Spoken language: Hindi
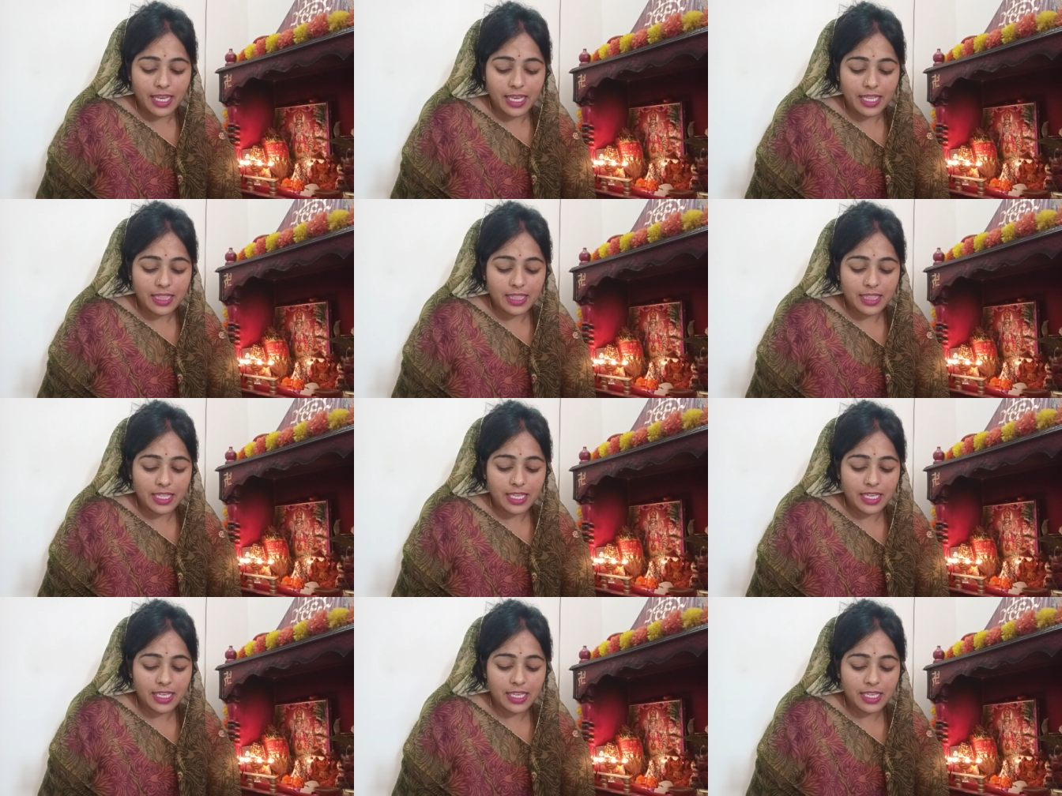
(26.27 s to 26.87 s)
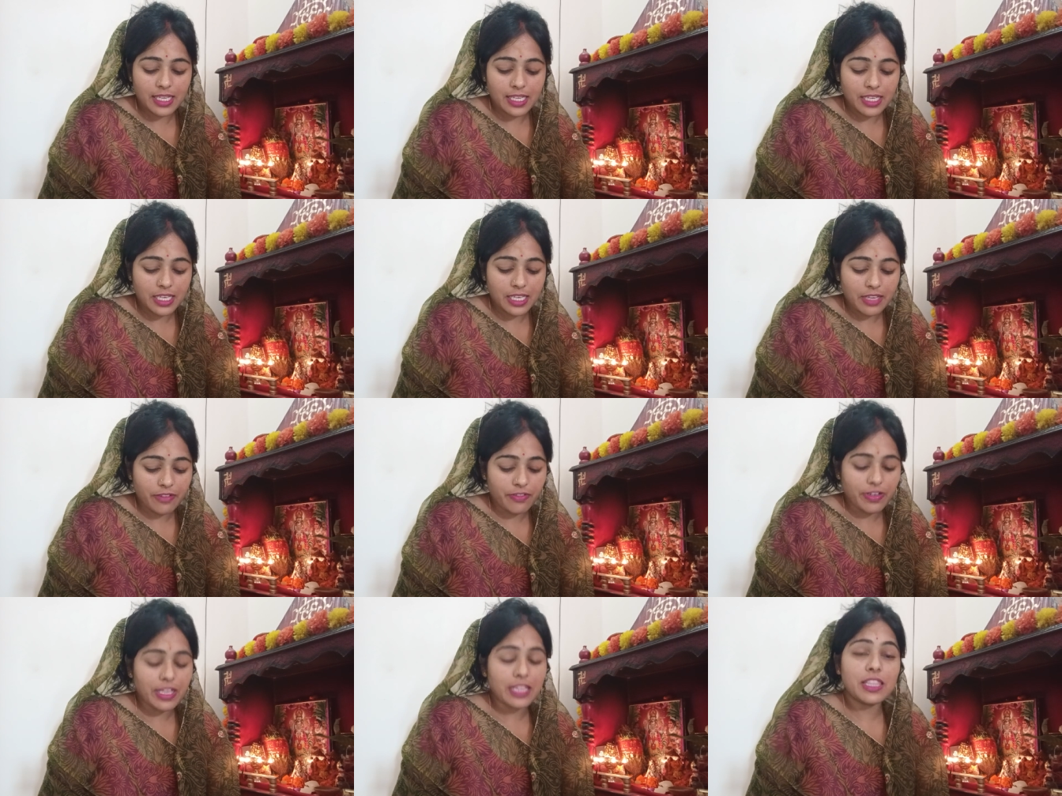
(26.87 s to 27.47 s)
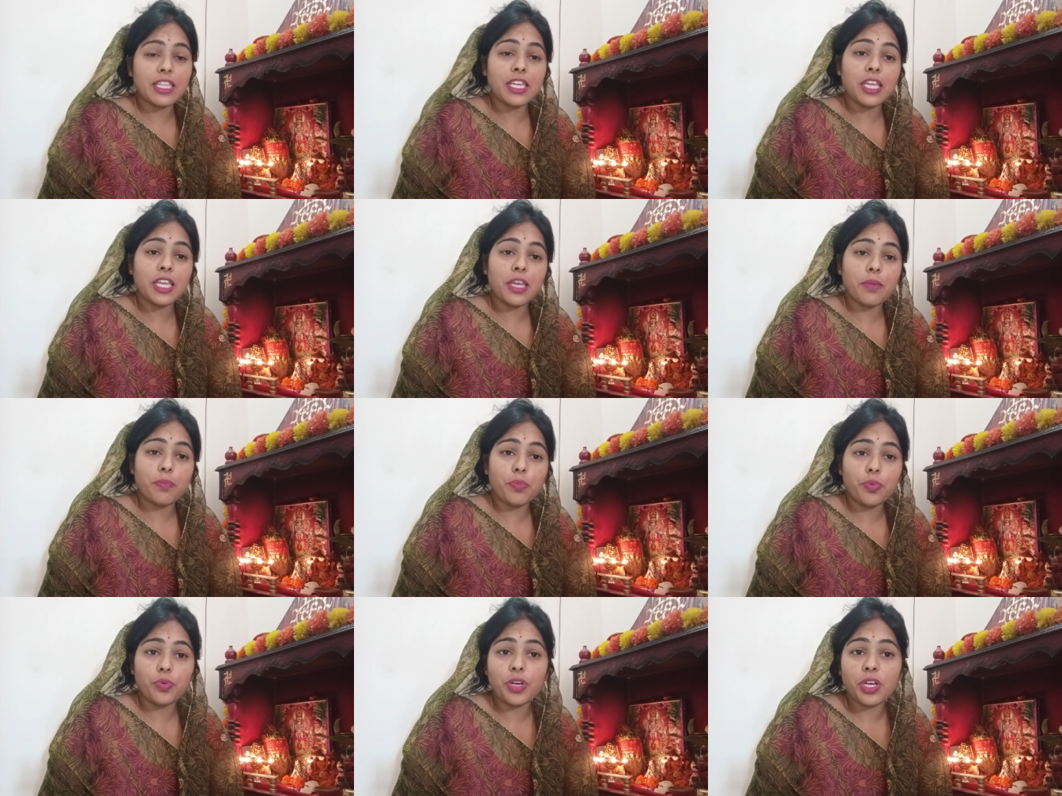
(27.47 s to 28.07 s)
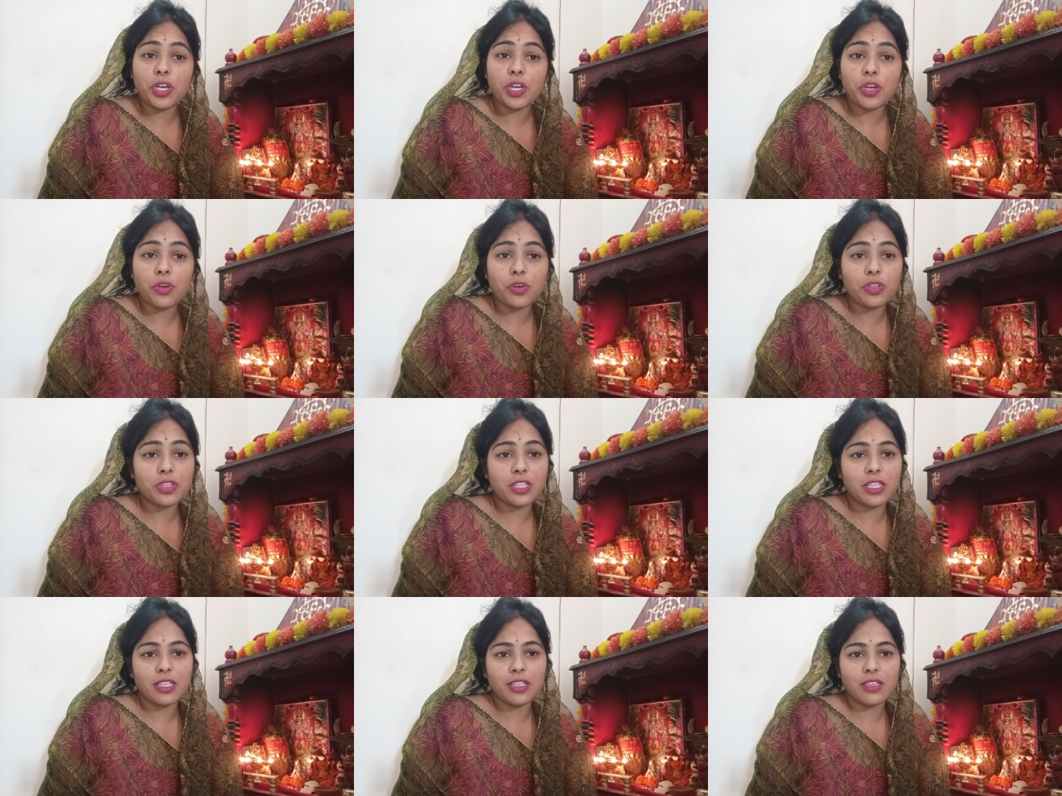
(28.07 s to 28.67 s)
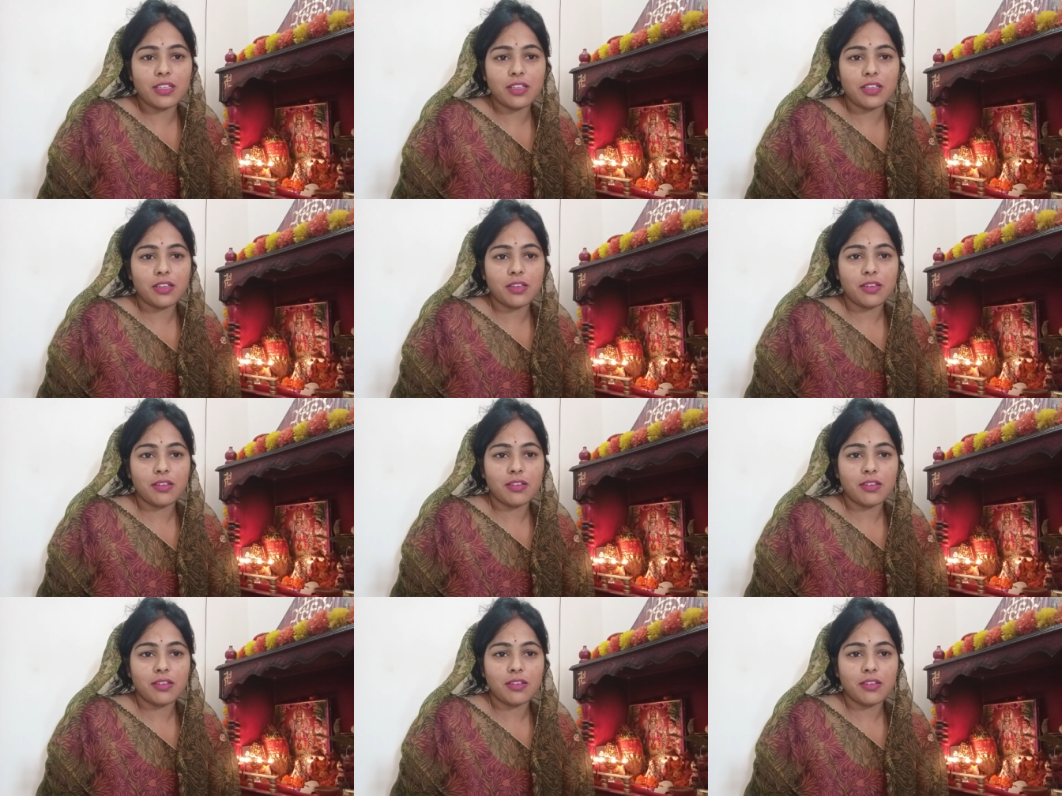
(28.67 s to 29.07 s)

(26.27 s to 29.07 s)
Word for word: कहते हैं कि नवरात्रि के पूरे नौ दिन